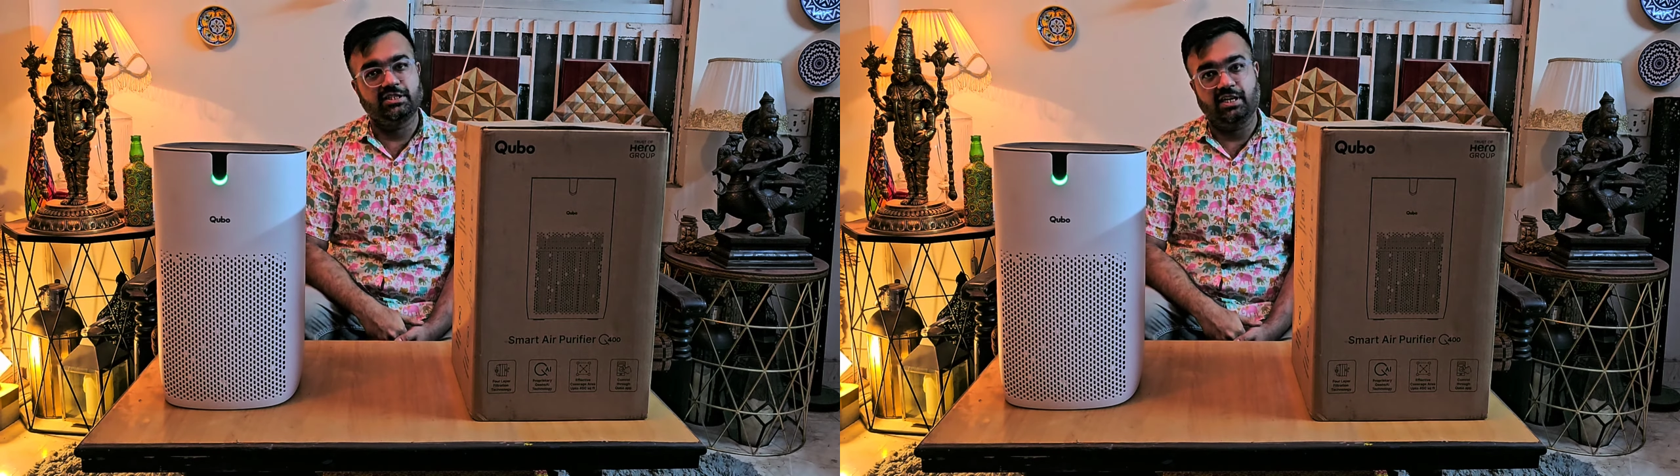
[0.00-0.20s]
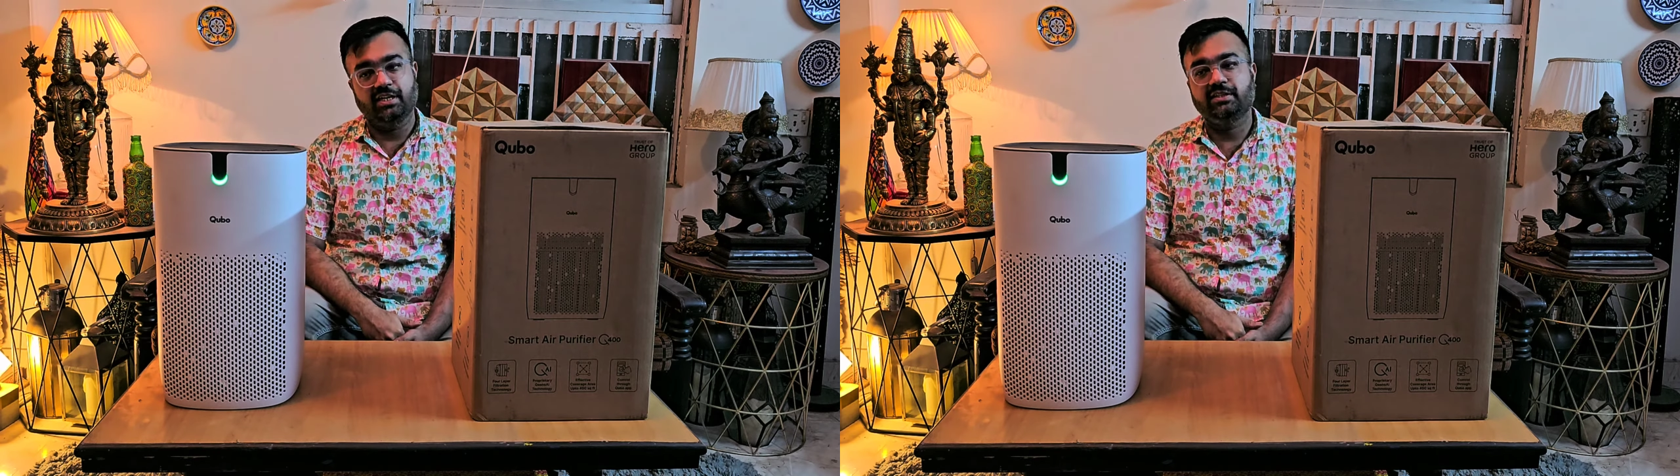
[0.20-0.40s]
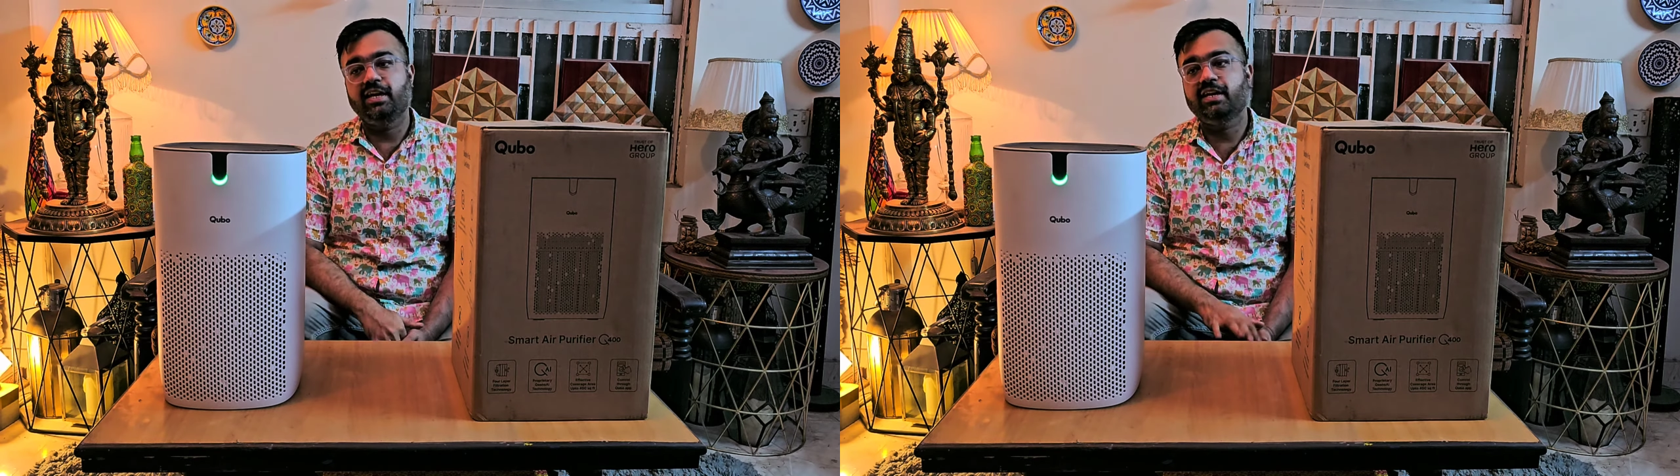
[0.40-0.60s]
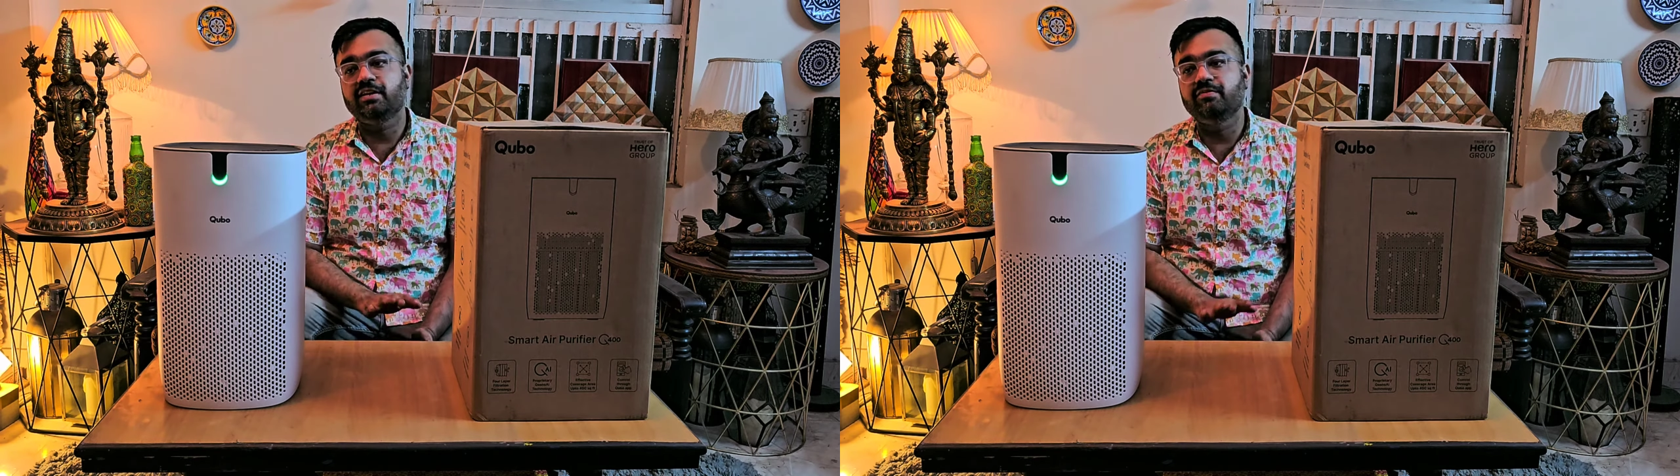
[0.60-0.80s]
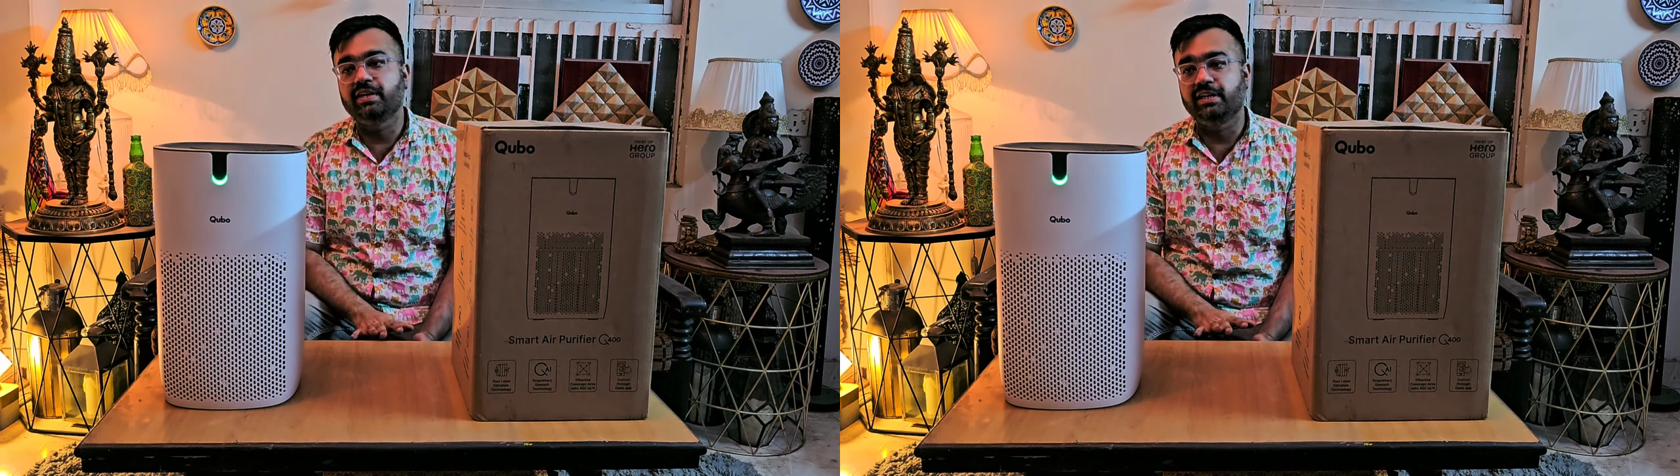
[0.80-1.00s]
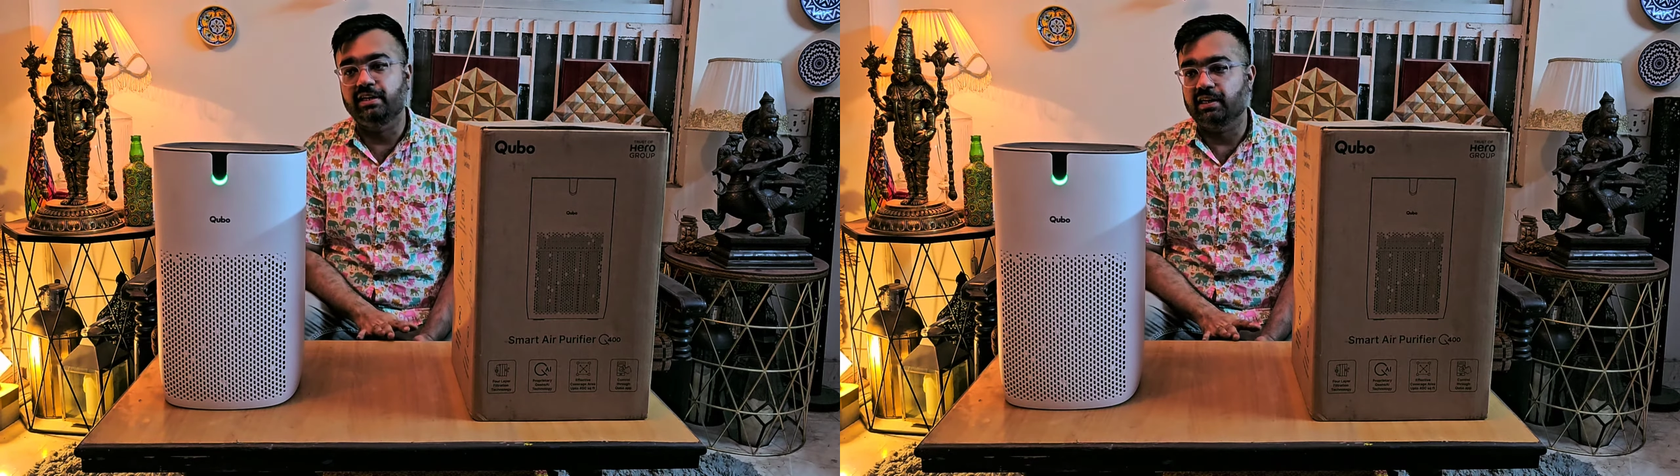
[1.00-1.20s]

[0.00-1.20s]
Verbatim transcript: है कन्वीनियंट लगता है